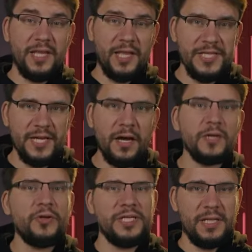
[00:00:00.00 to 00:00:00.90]
для тех, кто
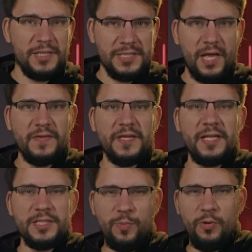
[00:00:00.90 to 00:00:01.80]
делает ставки на
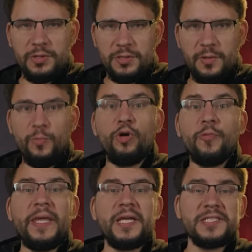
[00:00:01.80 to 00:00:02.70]
спорт.
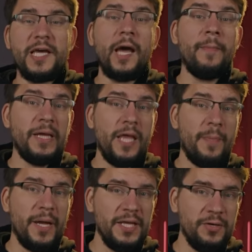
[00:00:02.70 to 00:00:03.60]
Букмекерская компания
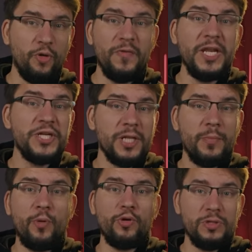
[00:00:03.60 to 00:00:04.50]
«Пари» увеличила
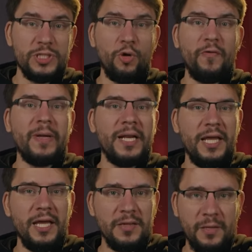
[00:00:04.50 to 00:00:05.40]
бонус новым
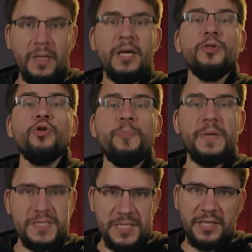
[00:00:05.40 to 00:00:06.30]
клиентам до
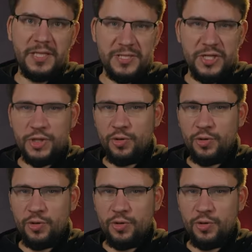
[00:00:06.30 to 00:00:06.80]
5000